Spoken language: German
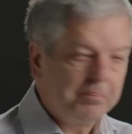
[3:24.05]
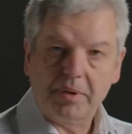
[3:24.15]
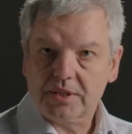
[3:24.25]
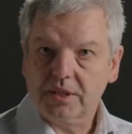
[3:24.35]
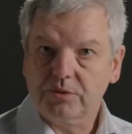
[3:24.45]

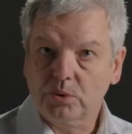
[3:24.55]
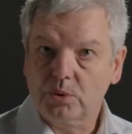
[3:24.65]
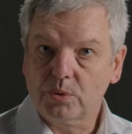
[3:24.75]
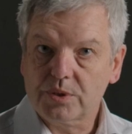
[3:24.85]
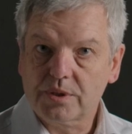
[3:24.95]
Bessere
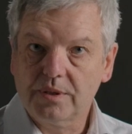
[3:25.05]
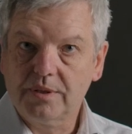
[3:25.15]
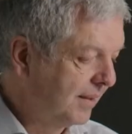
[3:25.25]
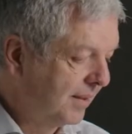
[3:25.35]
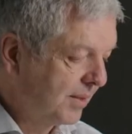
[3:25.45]
Fotos,
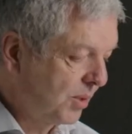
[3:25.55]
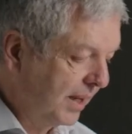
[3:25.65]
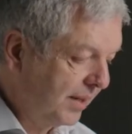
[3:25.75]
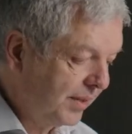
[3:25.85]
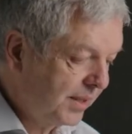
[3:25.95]
so
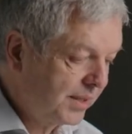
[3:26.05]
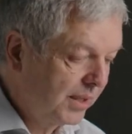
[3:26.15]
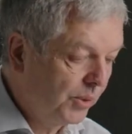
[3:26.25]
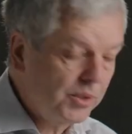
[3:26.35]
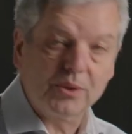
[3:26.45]
einfach ist
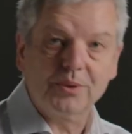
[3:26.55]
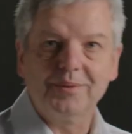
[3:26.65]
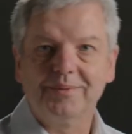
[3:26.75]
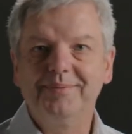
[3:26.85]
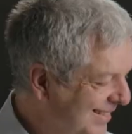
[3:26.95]
die Lösung
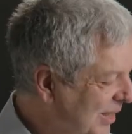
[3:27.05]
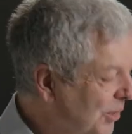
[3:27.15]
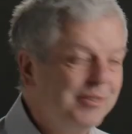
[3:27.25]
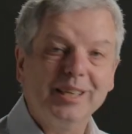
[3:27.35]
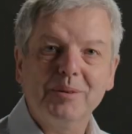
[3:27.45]

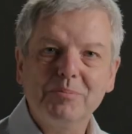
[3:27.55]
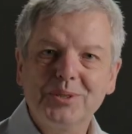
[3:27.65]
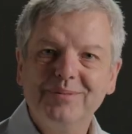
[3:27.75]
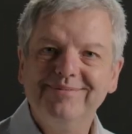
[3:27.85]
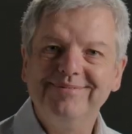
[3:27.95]
und wir haben
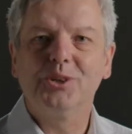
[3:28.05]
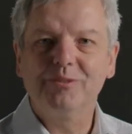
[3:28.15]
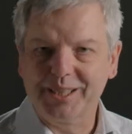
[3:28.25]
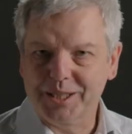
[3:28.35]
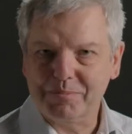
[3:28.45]
es.
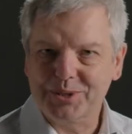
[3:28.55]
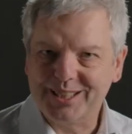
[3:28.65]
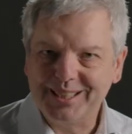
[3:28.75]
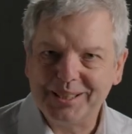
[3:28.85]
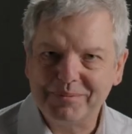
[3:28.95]
Und wenn ihr es
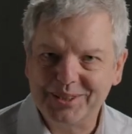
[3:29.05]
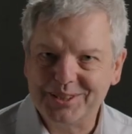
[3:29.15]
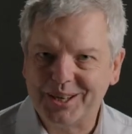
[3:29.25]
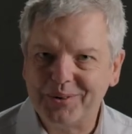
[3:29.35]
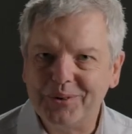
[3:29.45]
bestellt, habt ihr
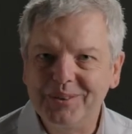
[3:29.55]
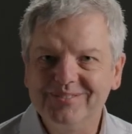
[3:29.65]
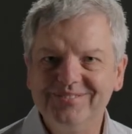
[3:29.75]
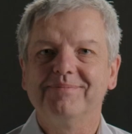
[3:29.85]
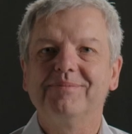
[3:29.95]
es auch.
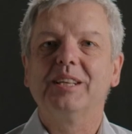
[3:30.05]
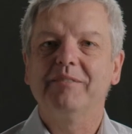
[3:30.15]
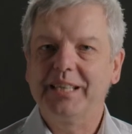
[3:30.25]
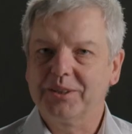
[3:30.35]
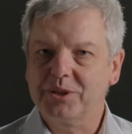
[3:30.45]

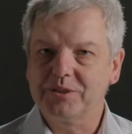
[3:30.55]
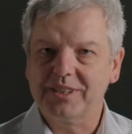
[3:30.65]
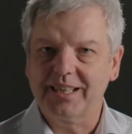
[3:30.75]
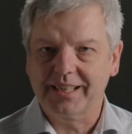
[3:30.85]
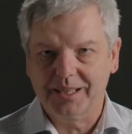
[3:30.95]
Wenn ihr noch eine
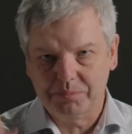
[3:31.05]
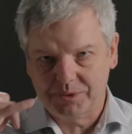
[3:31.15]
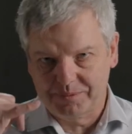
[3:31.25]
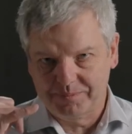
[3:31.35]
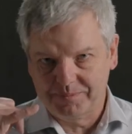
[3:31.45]
Frage
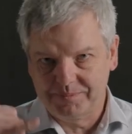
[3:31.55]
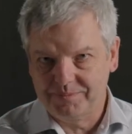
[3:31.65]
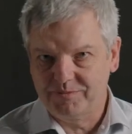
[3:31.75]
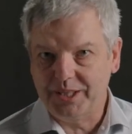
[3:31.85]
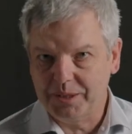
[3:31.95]
habt,
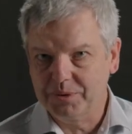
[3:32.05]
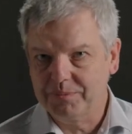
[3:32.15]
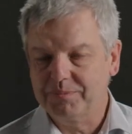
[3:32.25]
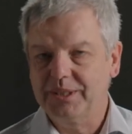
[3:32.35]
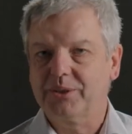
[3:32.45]
wie
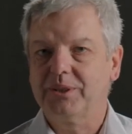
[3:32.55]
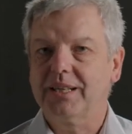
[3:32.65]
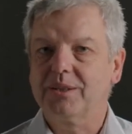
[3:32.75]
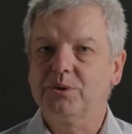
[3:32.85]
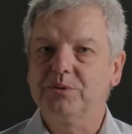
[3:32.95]
immer, ihr könnt
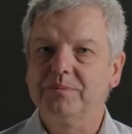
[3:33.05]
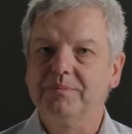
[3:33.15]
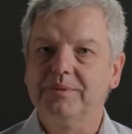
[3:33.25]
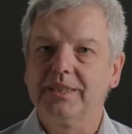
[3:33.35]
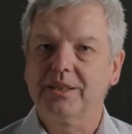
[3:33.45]

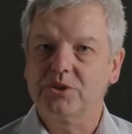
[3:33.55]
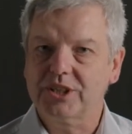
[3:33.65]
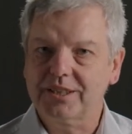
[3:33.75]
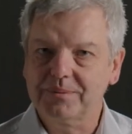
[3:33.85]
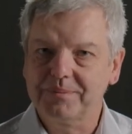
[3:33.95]
anrufen, ihr könnt
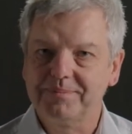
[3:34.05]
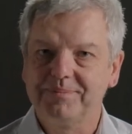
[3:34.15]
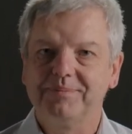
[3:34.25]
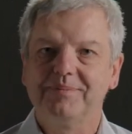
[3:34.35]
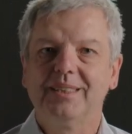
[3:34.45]
chatten,
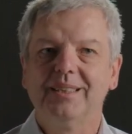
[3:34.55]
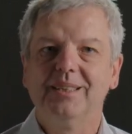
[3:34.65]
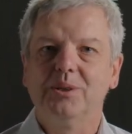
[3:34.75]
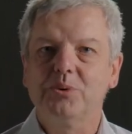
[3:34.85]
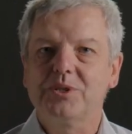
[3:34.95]

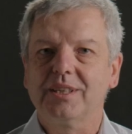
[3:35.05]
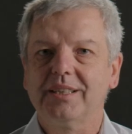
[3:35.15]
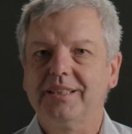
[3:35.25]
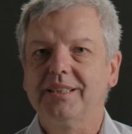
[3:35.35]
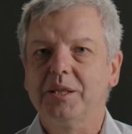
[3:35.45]
uns
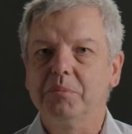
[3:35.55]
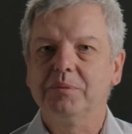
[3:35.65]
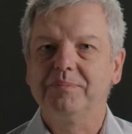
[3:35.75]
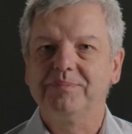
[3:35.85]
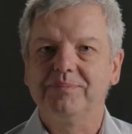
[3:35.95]
erreicht ihr
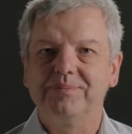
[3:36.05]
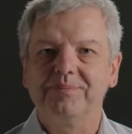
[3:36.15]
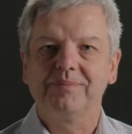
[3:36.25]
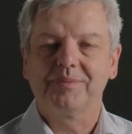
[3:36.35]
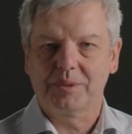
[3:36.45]
immer.
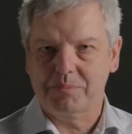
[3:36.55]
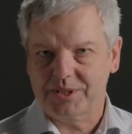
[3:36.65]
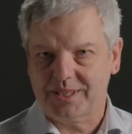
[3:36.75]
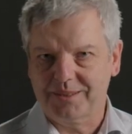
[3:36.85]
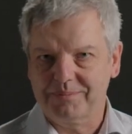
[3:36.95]

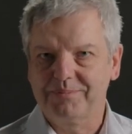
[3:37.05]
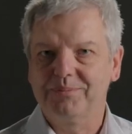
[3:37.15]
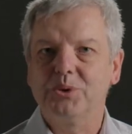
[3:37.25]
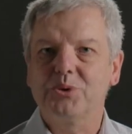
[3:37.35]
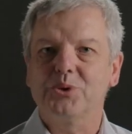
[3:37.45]
Bis dann
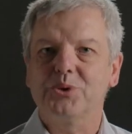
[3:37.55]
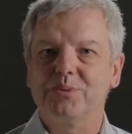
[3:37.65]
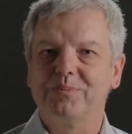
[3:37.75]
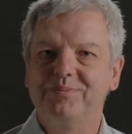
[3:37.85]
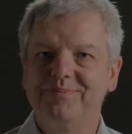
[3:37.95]
und
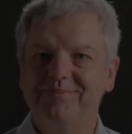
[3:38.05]
tschüss.